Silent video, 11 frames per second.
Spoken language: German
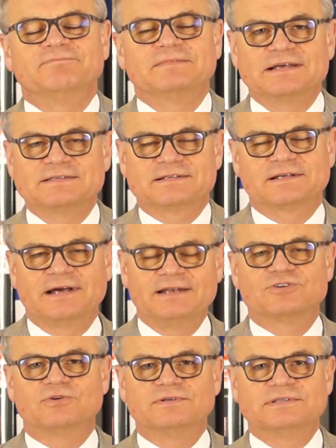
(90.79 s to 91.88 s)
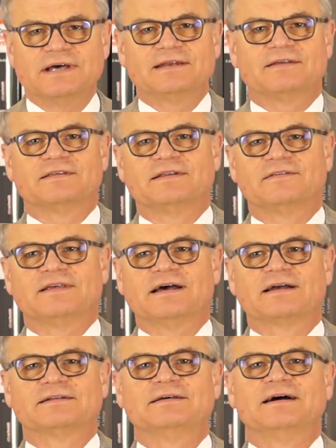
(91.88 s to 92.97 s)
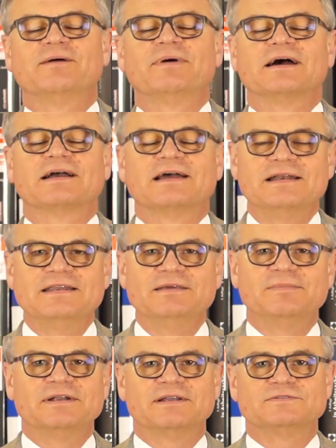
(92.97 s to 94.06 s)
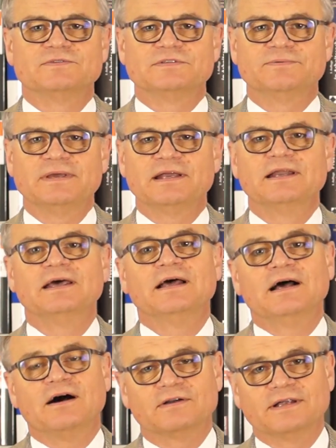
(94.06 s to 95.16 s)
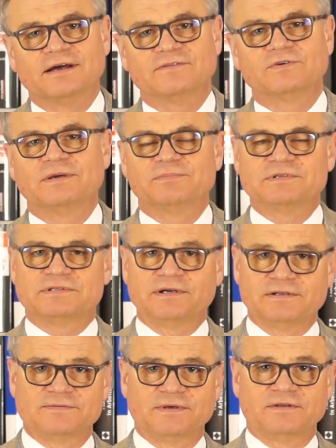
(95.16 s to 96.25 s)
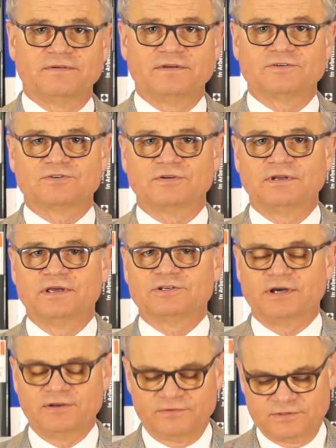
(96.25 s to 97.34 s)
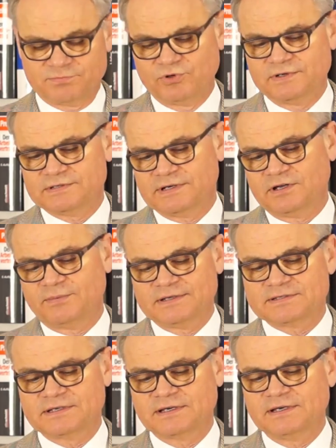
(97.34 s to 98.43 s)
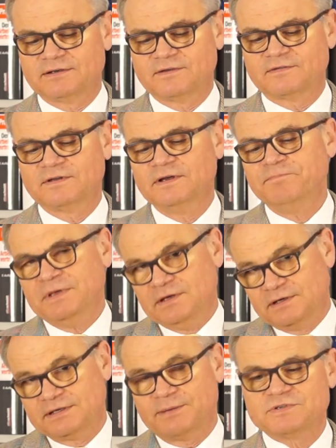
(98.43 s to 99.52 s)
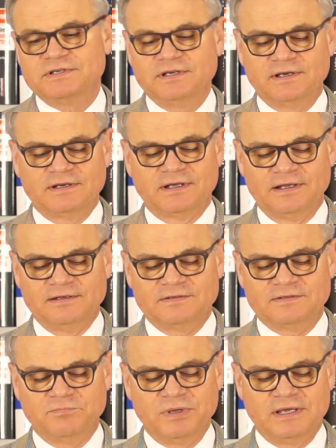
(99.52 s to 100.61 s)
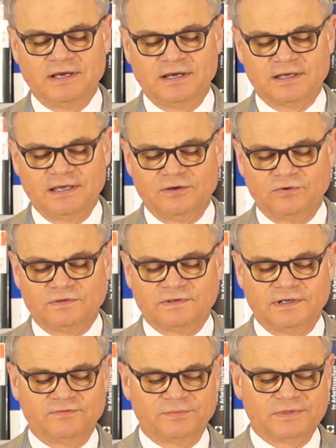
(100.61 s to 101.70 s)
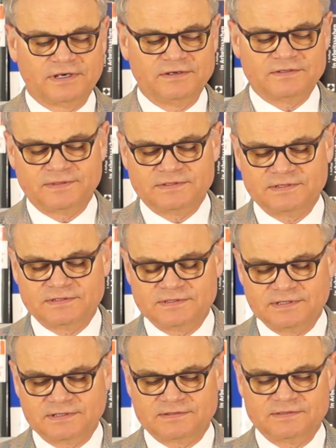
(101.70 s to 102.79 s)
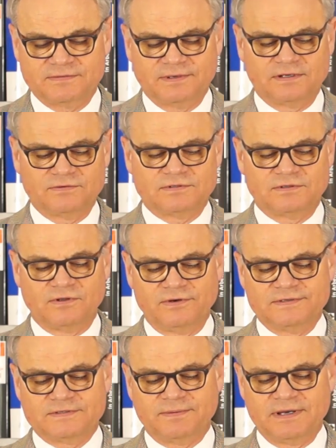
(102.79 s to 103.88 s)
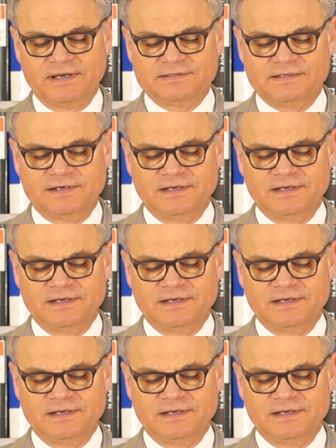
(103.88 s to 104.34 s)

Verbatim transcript: Das kann schon sein, dass er das sagt, aber er kann niemanden dazu zwingen. Auch dazu gibt es dankenswerterweise schon eine Entscheidung des Bundesarbeitsgerichtes. Ich habe sie hier in der Hand. BAG Urteil vom 23.06.2009, 2 AZR